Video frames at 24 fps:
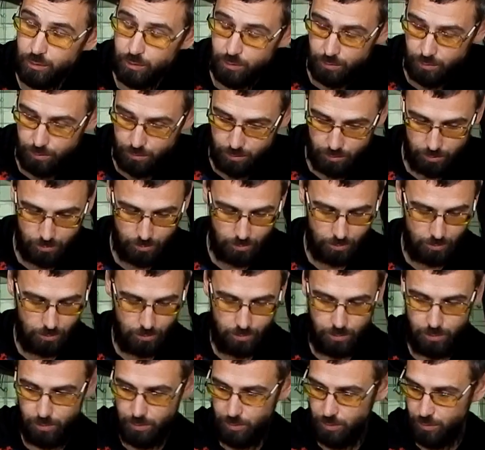Скорее всего,
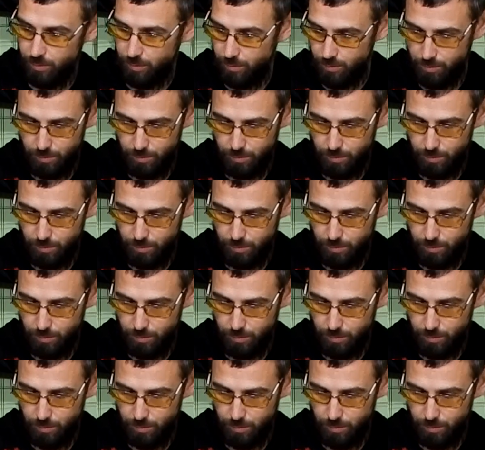все пять.